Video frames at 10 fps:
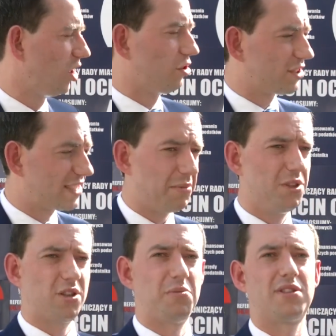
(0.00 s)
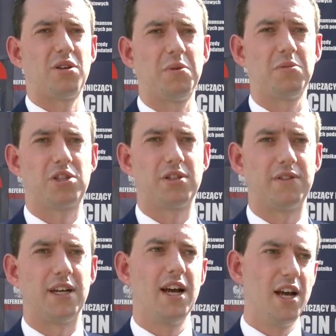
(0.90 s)
to sami sobie zrobimy
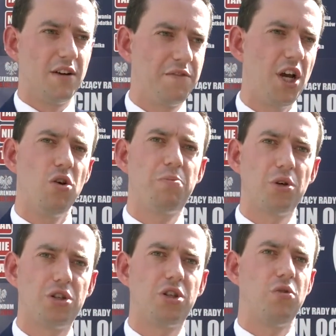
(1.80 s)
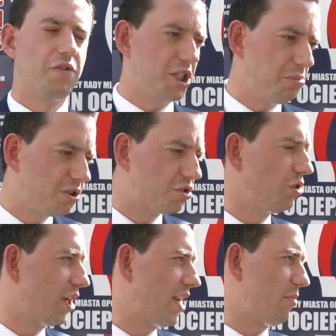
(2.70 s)
krzywdę. Wielu polityków
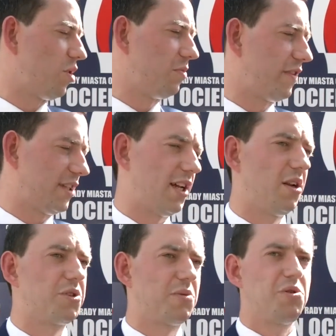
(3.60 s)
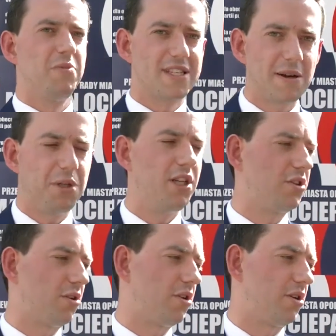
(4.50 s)
kibicuje nam, obywatelom, żebyśmy zabili
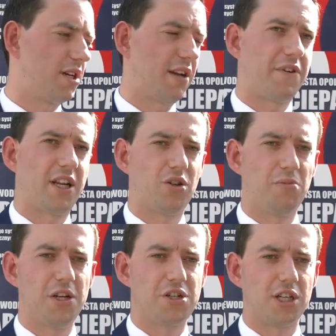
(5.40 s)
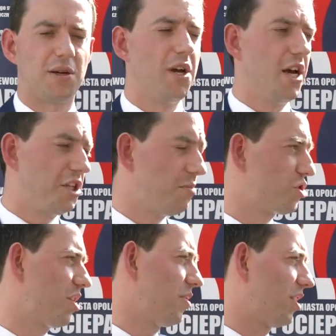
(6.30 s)
to referendum milczeniem. Nie
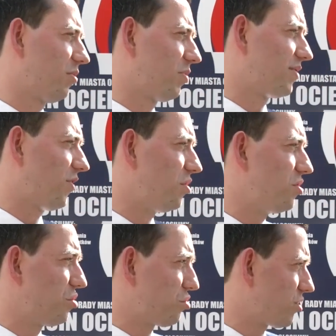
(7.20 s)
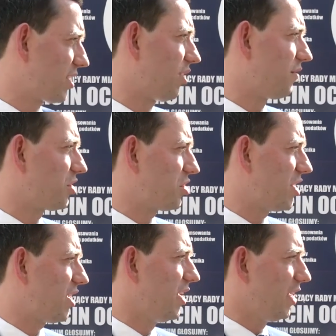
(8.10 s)
możemy na to pozwolić. 6
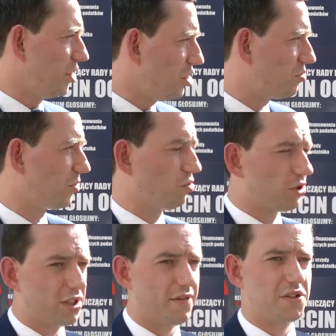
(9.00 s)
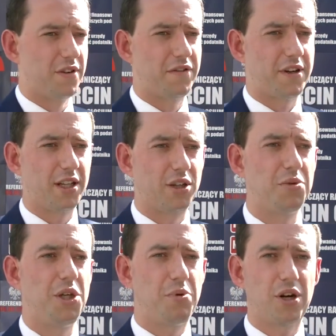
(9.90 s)
września idźmy głosować w referendum
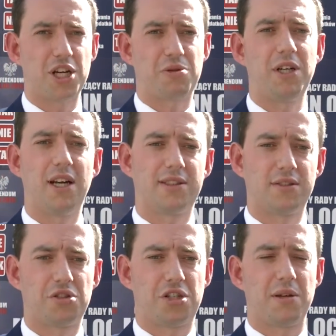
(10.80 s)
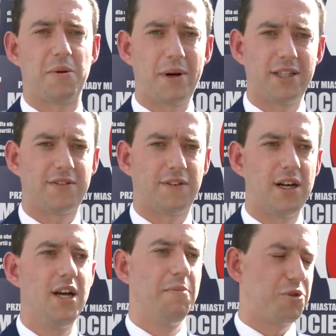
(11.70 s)
i pokażmy jasno, że chcemy państwa
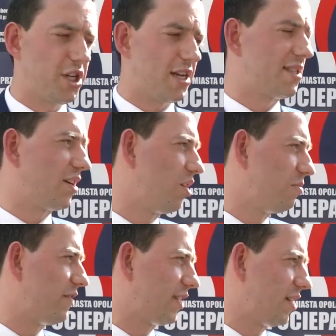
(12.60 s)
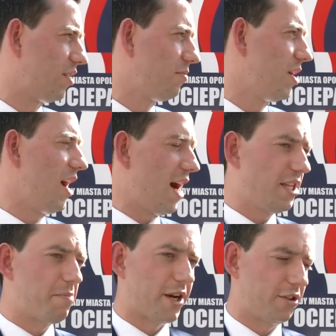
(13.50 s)
przyjaznego obywatelom, a
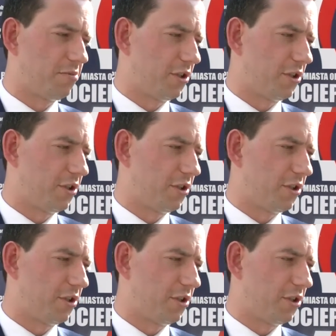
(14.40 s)
nie partiom